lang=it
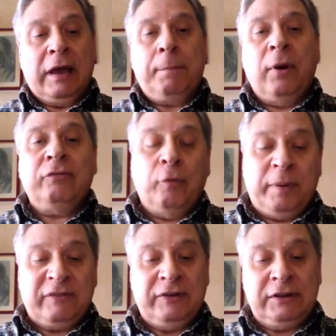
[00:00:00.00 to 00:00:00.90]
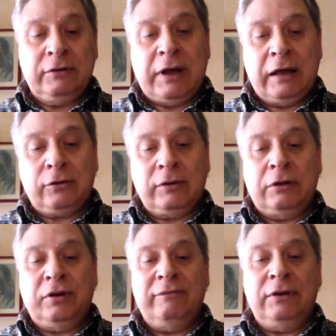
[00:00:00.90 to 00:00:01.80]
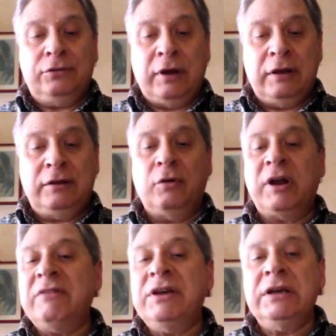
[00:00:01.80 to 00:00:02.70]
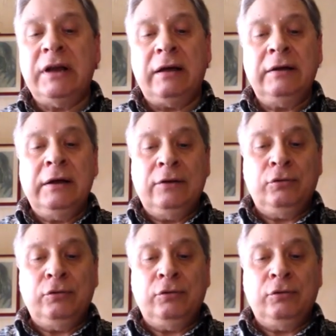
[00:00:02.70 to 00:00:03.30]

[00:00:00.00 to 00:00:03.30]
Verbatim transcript: che poi fu perfezionato da Gian Vincenzo Gravina,